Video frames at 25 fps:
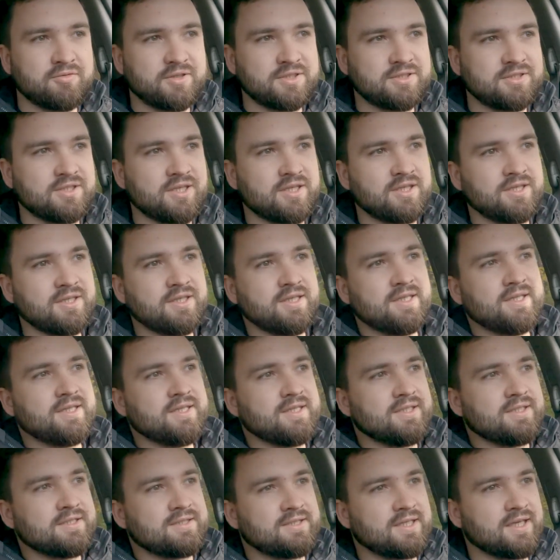właśnie
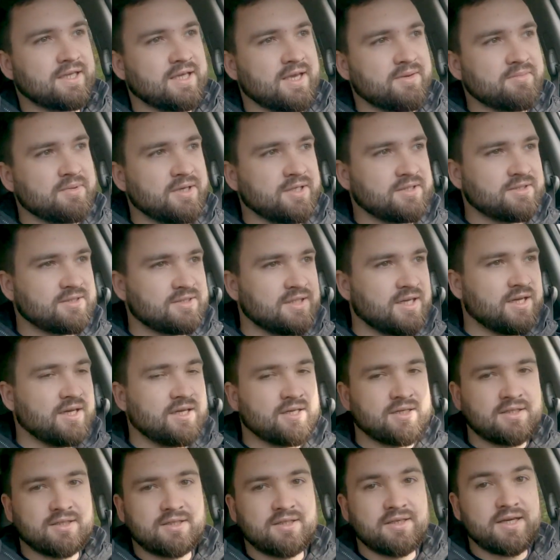takie
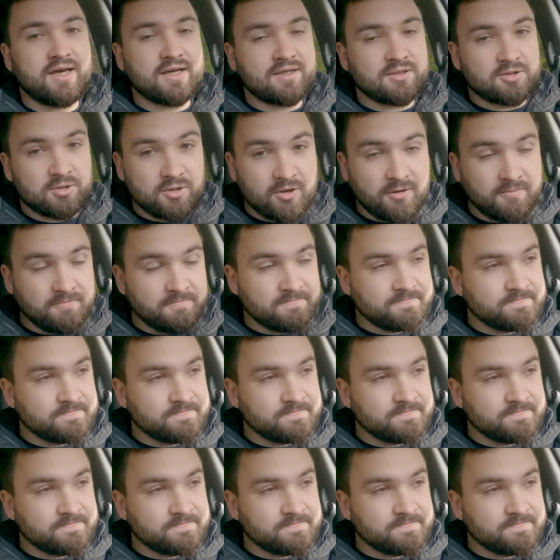miejsca jak to.